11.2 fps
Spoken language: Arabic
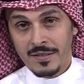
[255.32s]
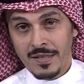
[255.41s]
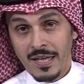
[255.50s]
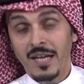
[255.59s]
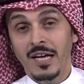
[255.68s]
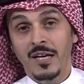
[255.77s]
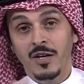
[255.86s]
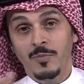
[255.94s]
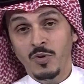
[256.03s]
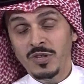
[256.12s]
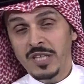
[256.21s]

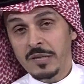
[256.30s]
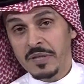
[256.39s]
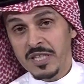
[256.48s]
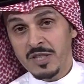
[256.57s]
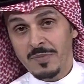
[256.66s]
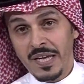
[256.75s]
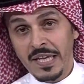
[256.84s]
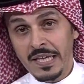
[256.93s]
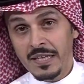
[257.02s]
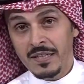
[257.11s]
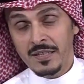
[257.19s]
العبود انا بالنسبه
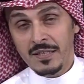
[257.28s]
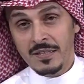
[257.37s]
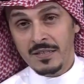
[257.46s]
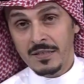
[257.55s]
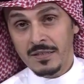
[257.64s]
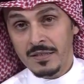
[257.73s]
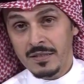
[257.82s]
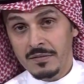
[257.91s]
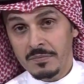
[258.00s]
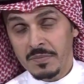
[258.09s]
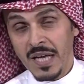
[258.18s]
لي
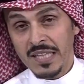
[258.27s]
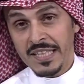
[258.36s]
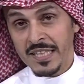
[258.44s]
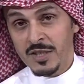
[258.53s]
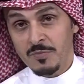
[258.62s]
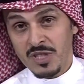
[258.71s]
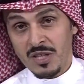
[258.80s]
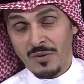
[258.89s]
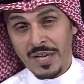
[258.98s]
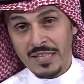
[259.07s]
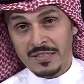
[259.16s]
آه، قاعد يقدم
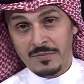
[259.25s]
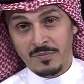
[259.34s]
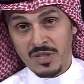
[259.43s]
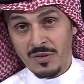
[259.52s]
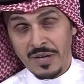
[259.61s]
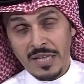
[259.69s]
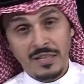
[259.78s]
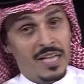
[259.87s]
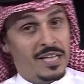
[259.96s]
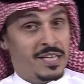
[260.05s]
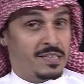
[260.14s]
مستويات مستويات
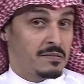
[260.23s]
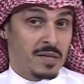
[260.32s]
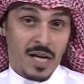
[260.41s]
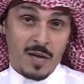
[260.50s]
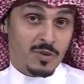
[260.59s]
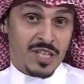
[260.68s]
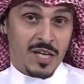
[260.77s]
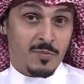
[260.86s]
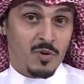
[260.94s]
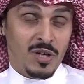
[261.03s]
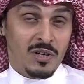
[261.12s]
لكن المدرب
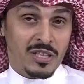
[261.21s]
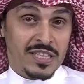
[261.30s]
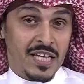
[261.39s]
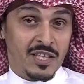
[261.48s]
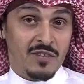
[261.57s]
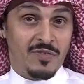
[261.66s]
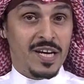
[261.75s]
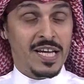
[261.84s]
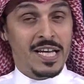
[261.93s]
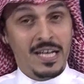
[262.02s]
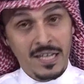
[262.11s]
هو له اختياراته
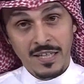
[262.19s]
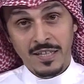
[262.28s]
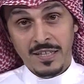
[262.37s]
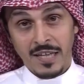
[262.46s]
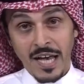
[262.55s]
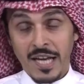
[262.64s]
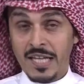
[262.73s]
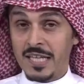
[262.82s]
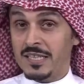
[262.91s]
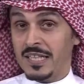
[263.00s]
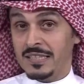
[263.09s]
الفنيه انا
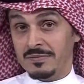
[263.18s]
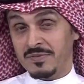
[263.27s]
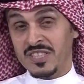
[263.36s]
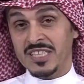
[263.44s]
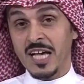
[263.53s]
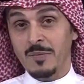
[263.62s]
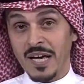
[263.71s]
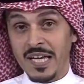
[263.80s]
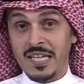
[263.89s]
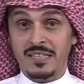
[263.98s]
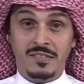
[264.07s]
في السابق
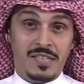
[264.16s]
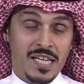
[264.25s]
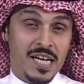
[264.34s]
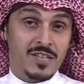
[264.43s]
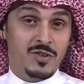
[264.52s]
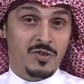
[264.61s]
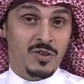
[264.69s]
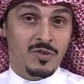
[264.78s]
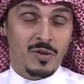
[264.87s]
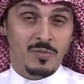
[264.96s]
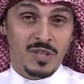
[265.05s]
انا ذكرت
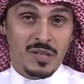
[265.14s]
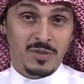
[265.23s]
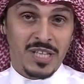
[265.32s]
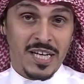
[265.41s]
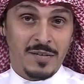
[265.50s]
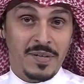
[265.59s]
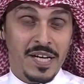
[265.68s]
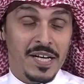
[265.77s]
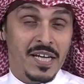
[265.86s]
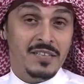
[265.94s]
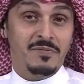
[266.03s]
انه المدرب
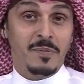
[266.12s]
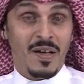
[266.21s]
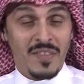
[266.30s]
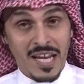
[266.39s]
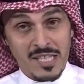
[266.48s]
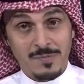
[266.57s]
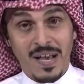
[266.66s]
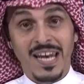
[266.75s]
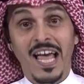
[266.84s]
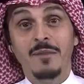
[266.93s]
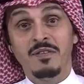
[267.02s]
رينارد في بعض الاسماء
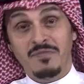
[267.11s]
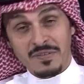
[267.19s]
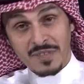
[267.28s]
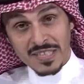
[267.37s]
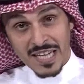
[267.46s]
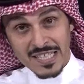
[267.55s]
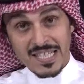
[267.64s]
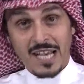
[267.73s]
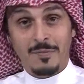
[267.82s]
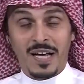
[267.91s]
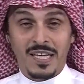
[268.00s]
اللاعبين في فترات
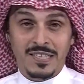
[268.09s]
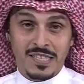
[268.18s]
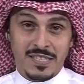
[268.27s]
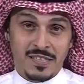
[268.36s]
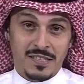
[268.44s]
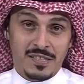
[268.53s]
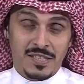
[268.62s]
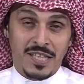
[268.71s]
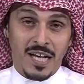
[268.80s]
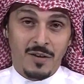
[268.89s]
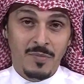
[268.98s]
سابقه عند
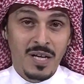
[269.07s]
استدعاهم